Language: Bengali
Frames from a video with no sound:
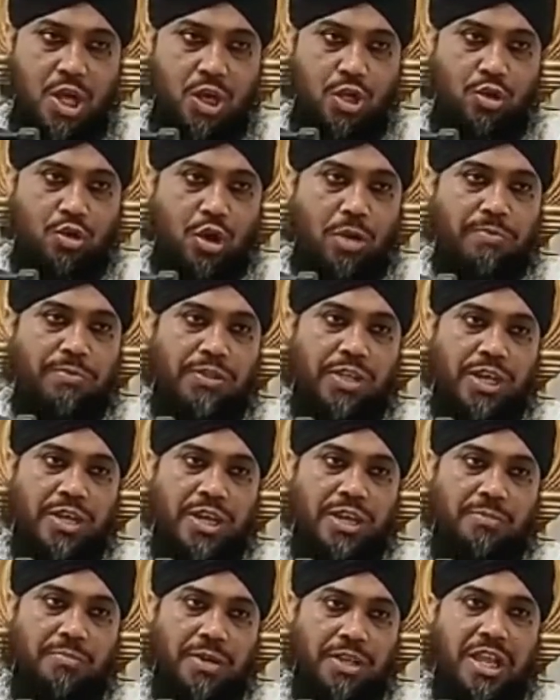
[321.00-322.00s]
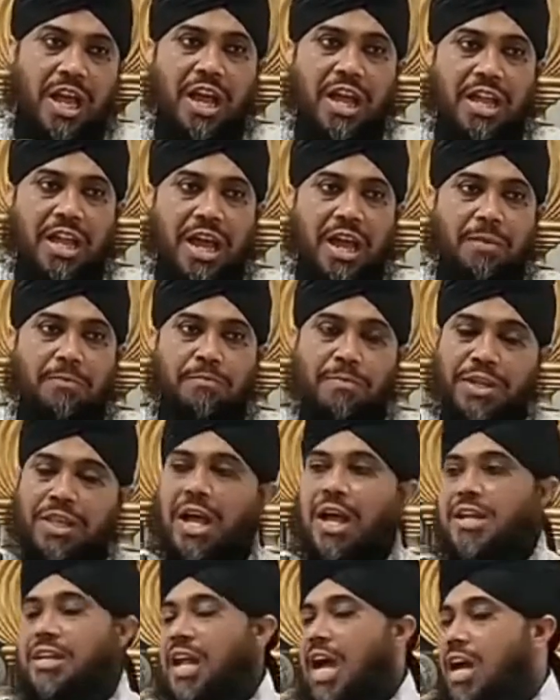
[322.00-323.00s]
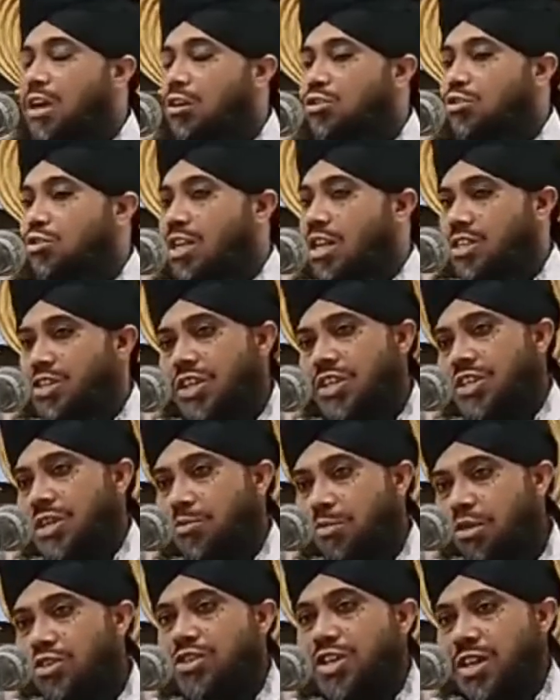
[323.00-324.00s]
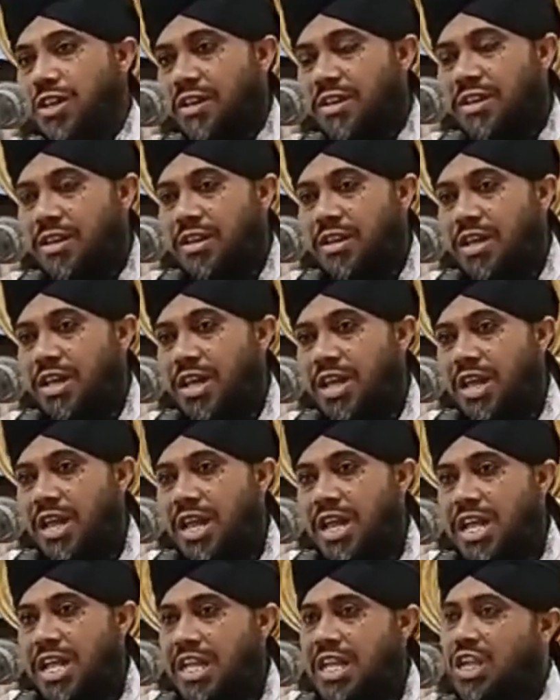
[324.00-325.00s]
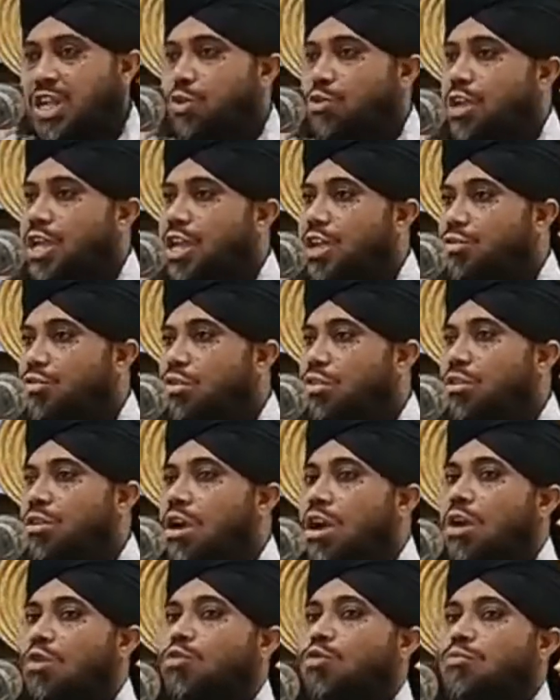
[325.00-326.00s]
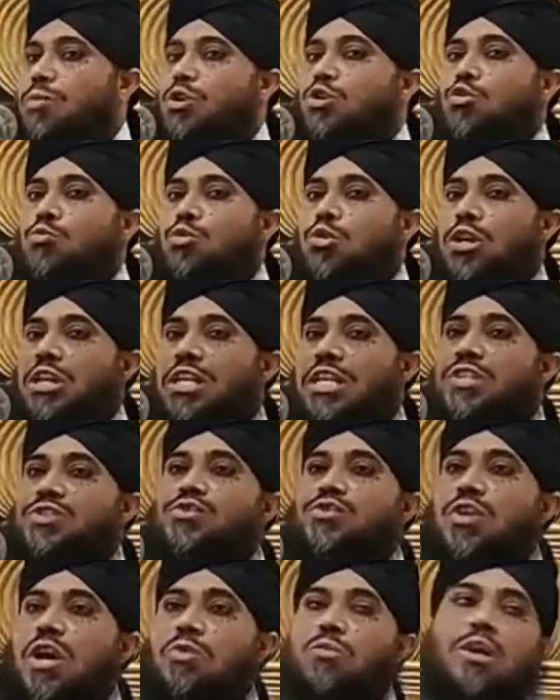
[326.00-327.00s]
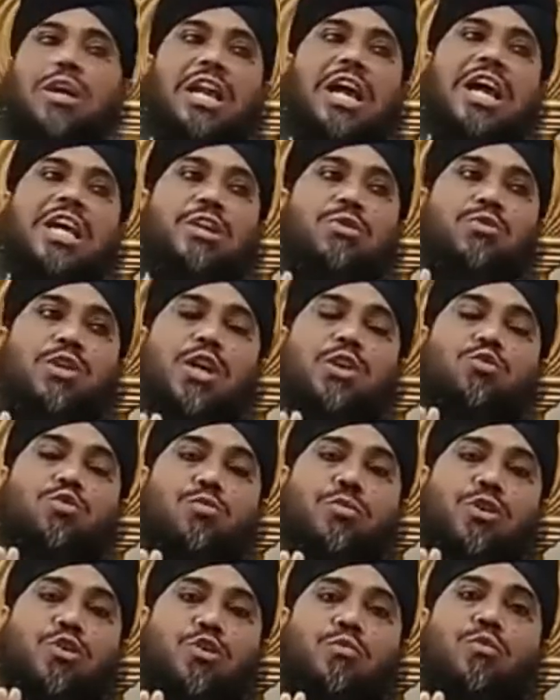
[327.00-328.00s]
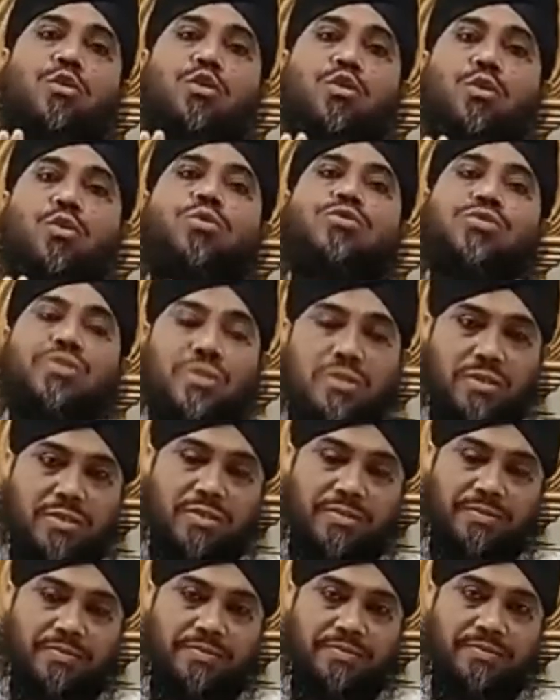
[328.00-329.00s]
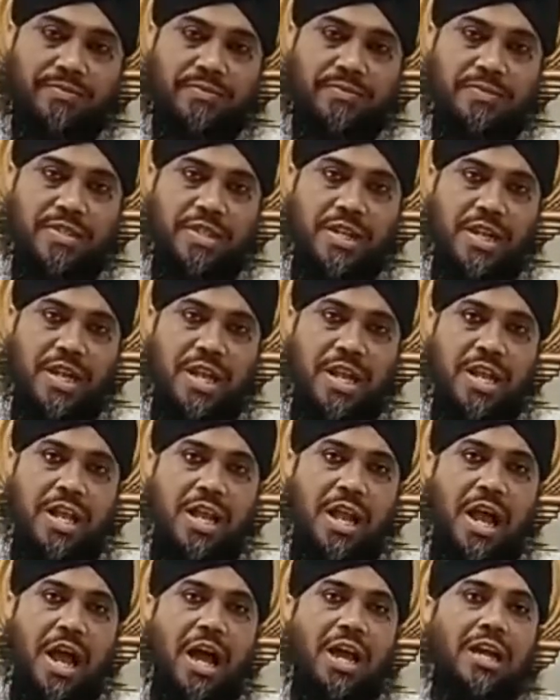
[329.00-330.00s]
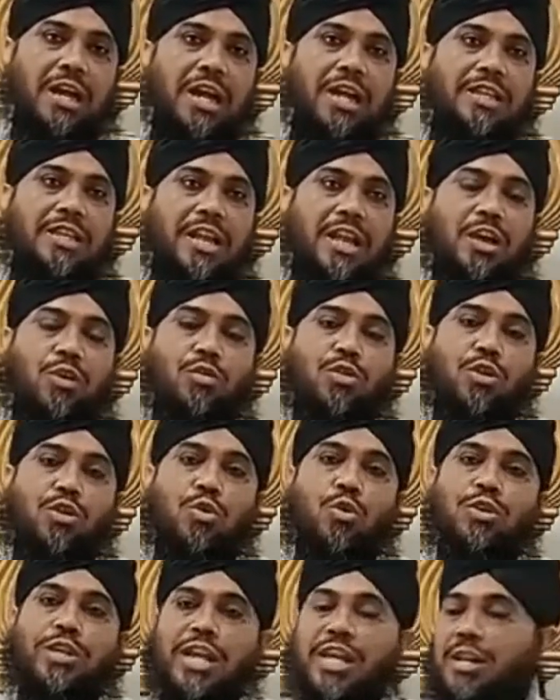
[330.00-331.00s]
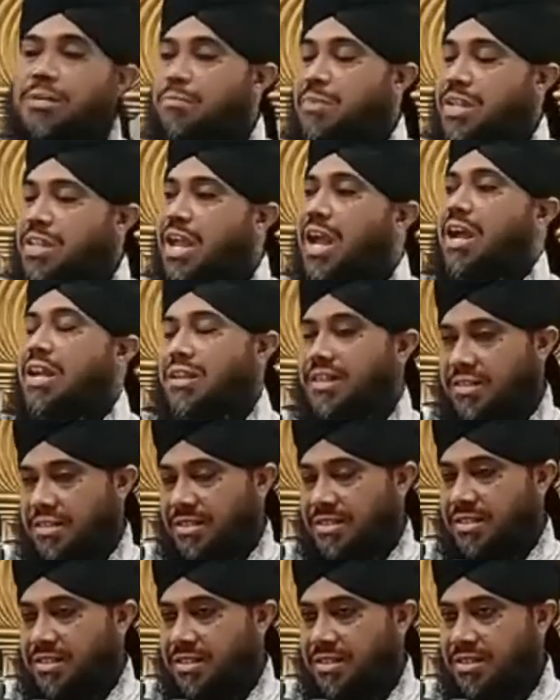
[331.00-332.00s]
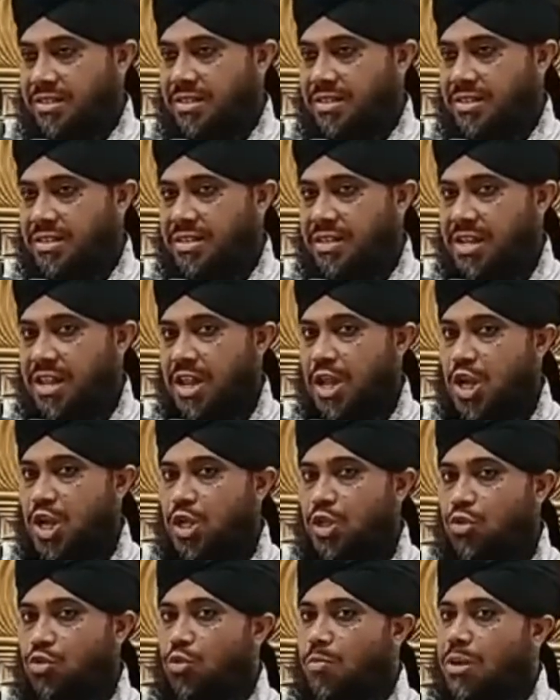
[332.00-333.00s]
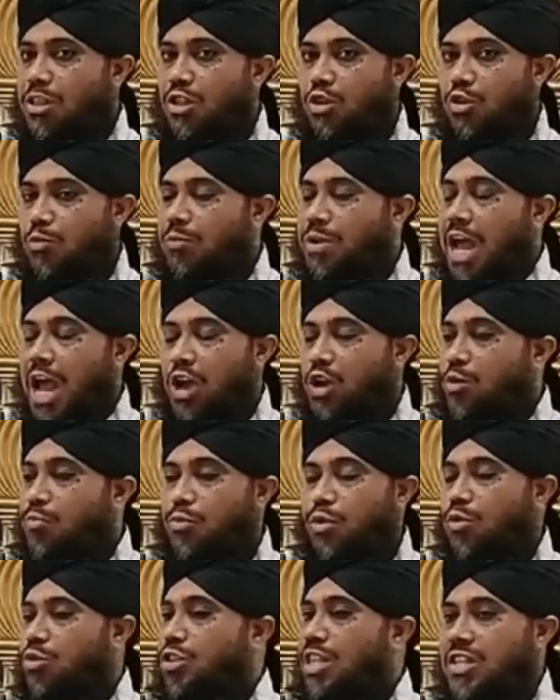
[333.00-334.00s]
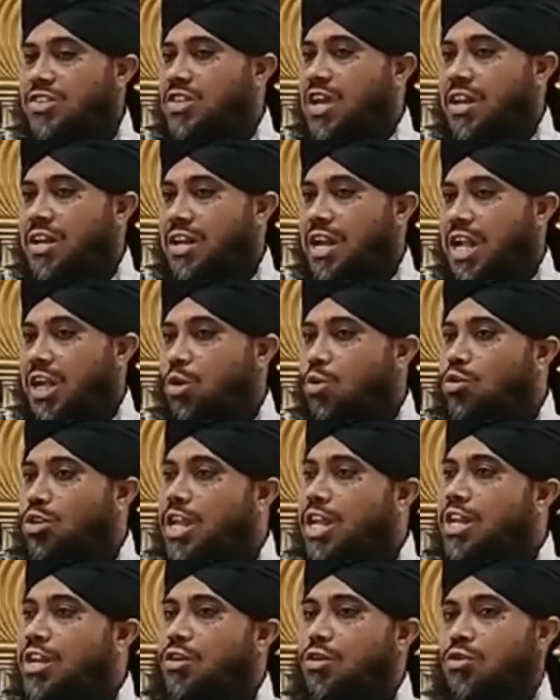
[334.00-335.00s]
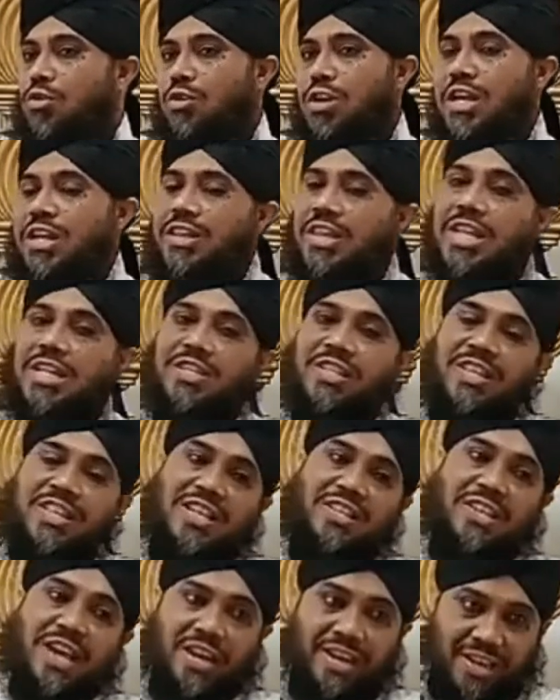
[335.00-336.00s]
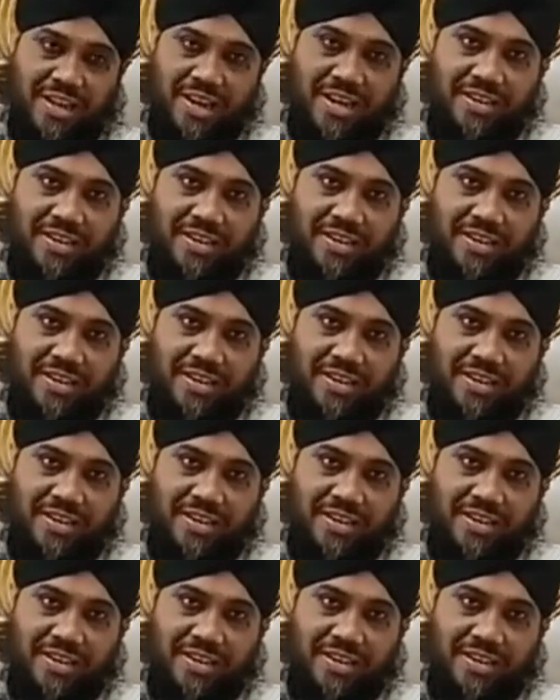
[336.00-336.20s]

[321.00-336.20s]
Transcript: রমজানের বিধায় বিধান আলোচনার শেষে বলছেন ইউরিদুল্লাহ বিকমুল ইসরা ইউরিদ বিকমুল ওসর আল্লাহ তালা কোনো কঠিন বিধান তোমাদের উপরে আরোপ করতে চান না কঠিন কোনো নির্দেশ দিতে চান না